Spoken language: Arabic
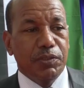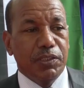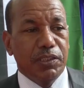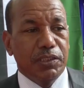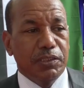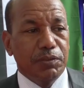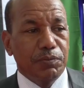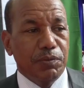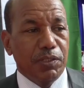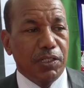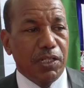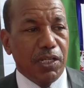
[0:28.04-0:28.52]

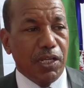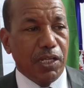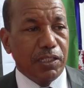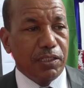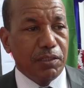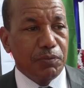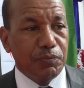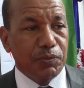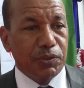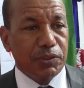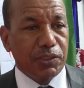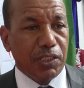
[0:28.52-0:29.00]
بالنسبة لنا
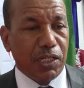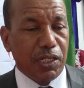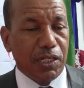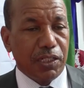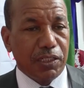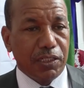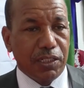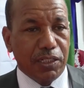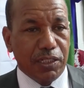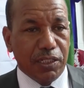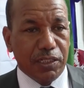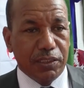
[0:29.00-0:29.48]
هذه
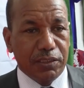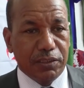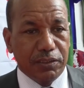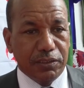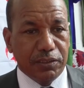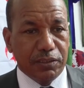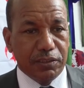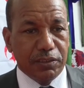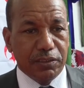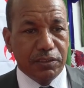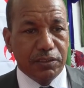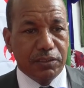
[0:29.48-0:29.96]
المشاركة
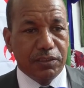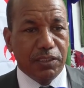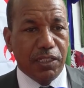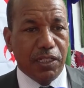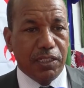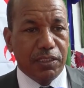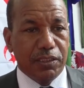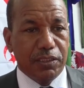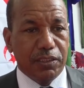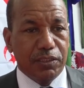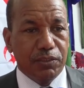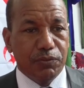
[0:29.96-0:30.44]
يعني
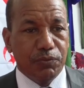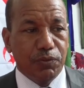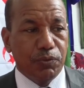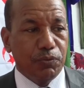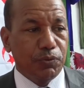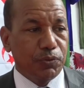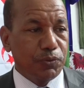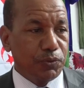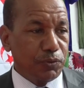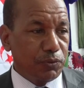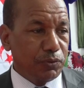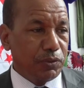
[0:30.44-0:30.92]
تعني
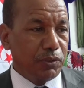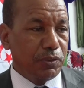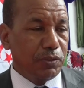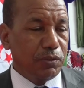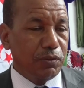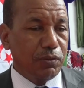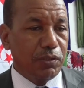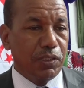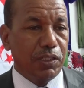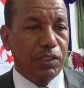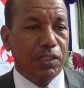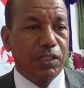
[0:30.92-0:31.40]
هو وجود
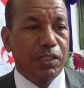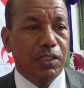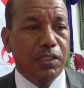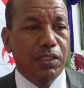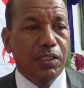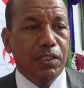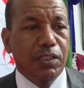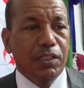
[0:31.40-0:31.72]
الدولة